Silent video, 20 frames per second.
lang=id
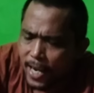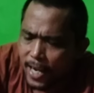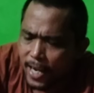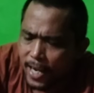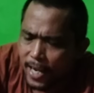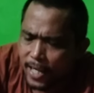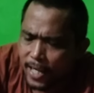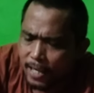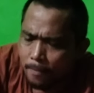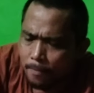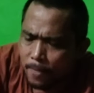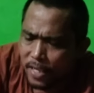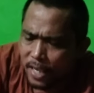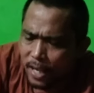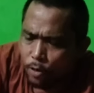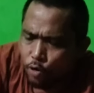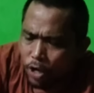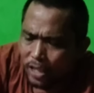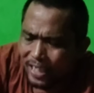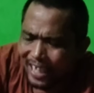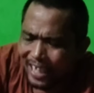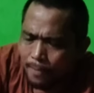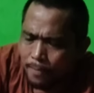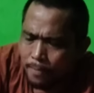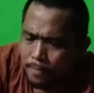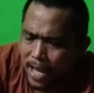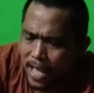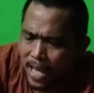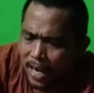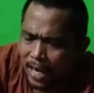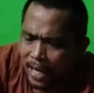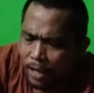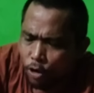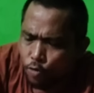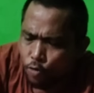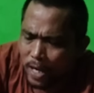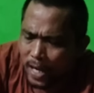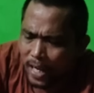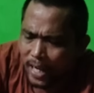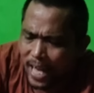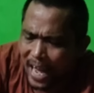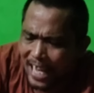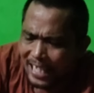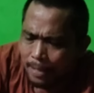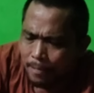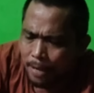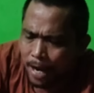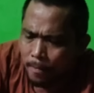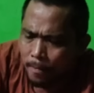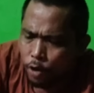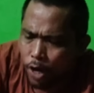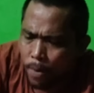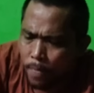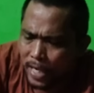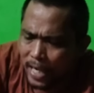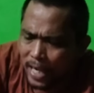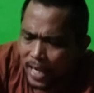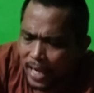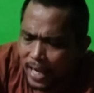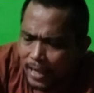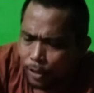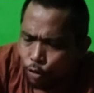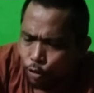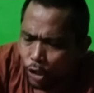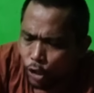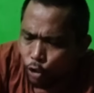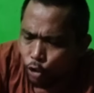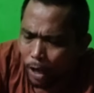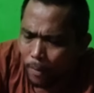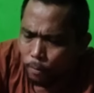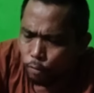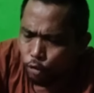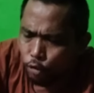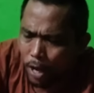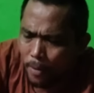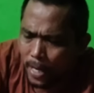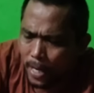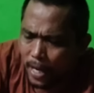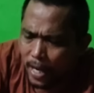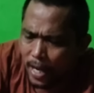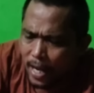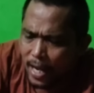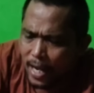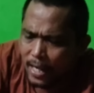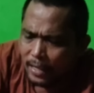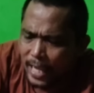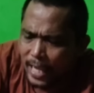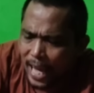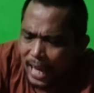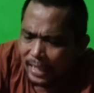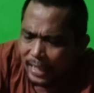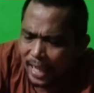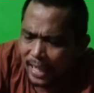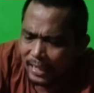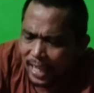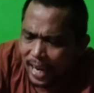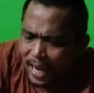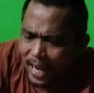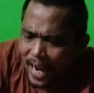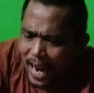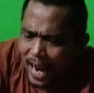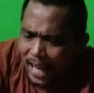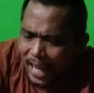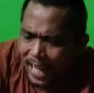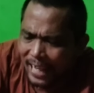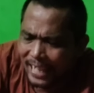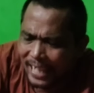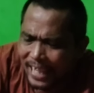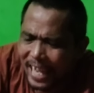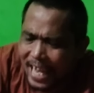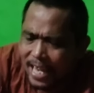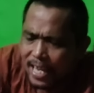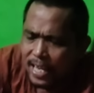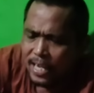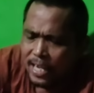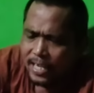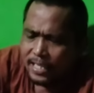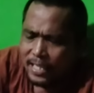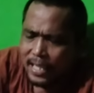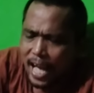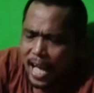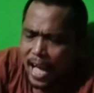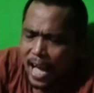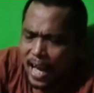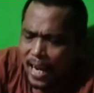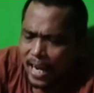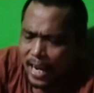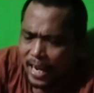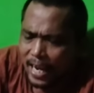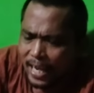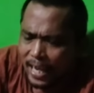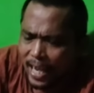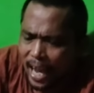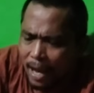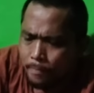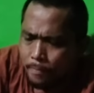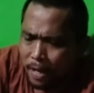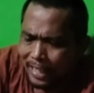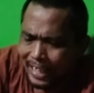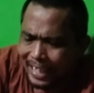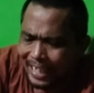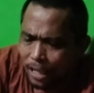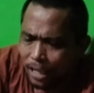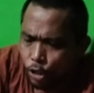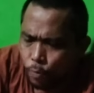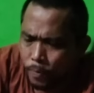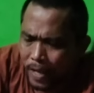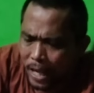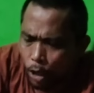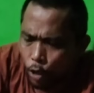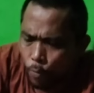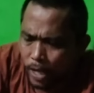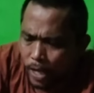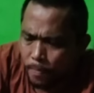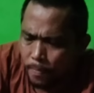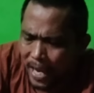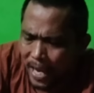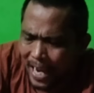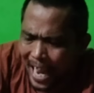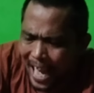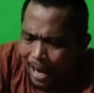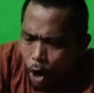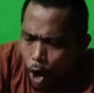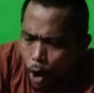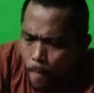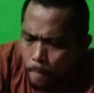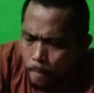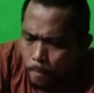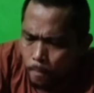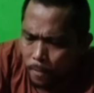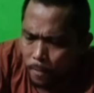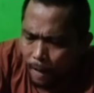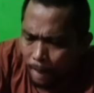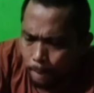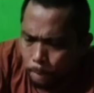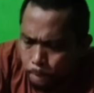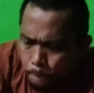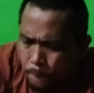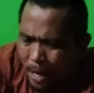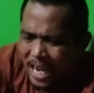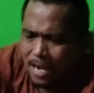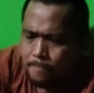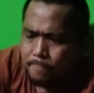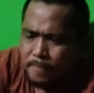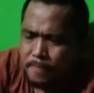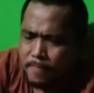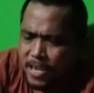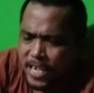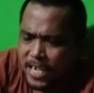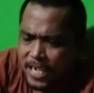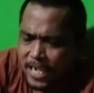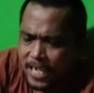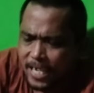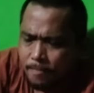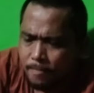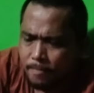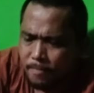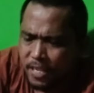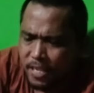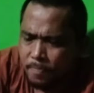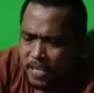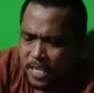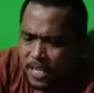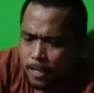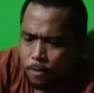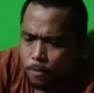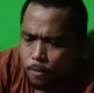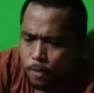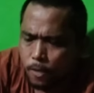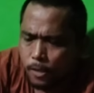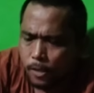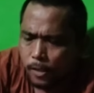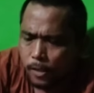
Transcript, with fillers: dihantam di sana dua tidak ada pembayar lagi kumal lagi dia asam lambung amandel kadas kuris kurang kutu air tak ada tanda-tanda lagi di sini tak ada lagi kah berarti kita harus pindah room ini pindah room pindah permainan sama biji-bijinya itu